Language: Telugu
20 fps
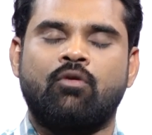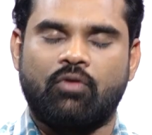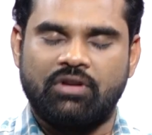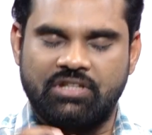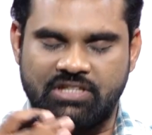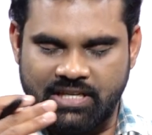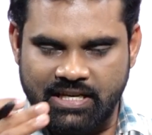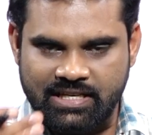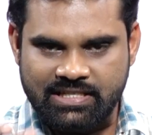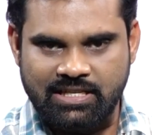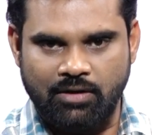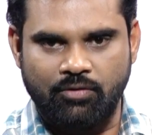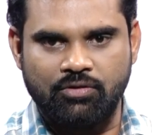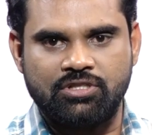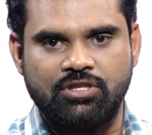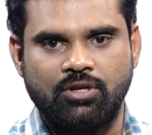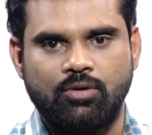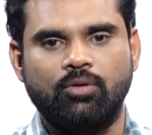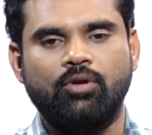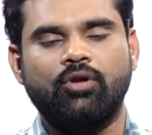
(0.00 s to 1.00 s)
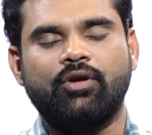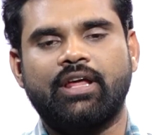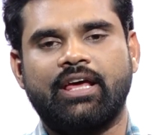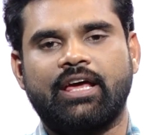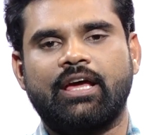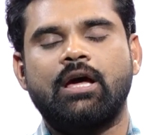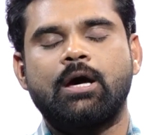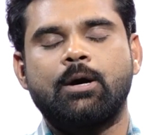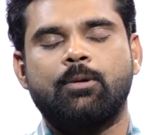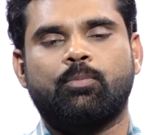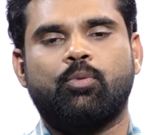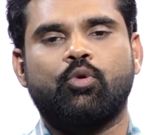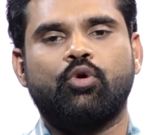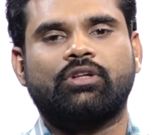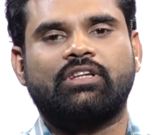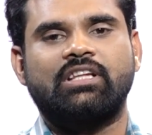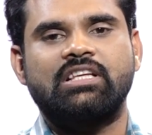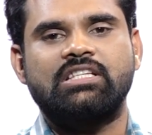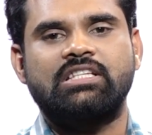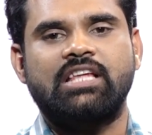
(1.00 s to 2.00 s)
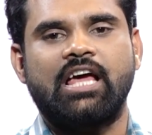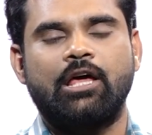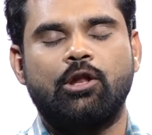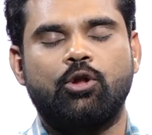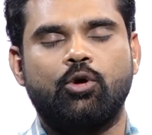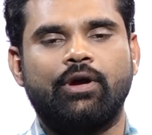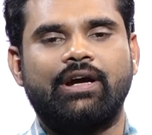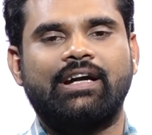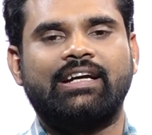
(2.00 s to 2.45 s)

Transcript: వచ్చే సంవత్సరంలోనే పూర్తి స్థాయిలో